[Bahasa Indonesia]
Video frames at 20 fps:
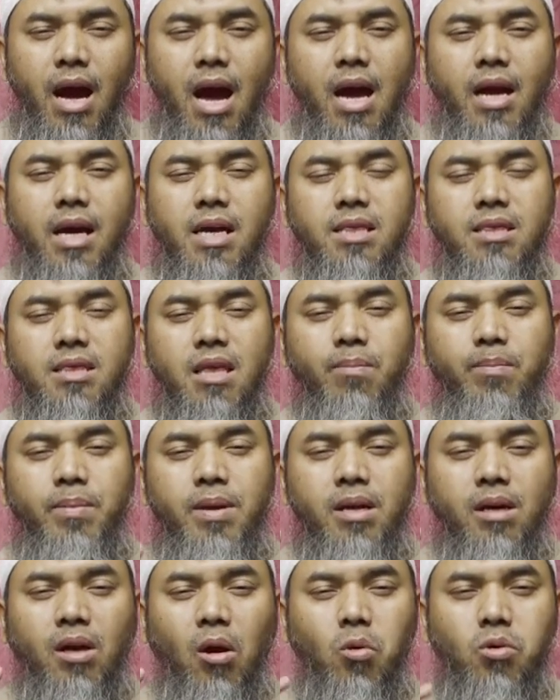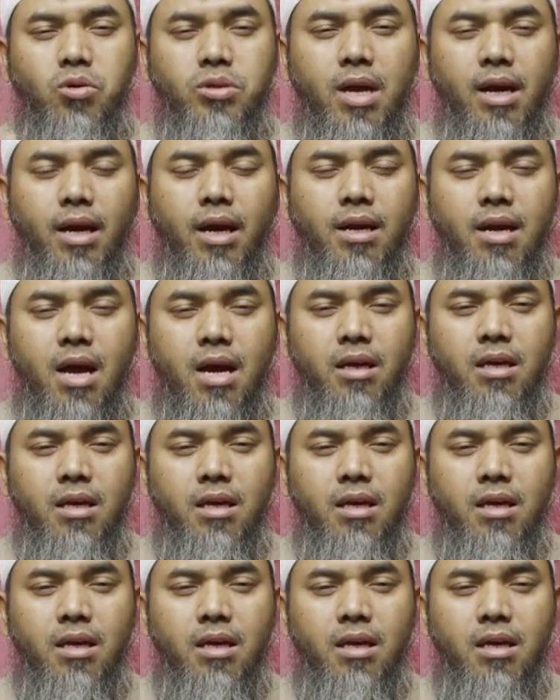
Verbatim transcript: akan tapi kerusakan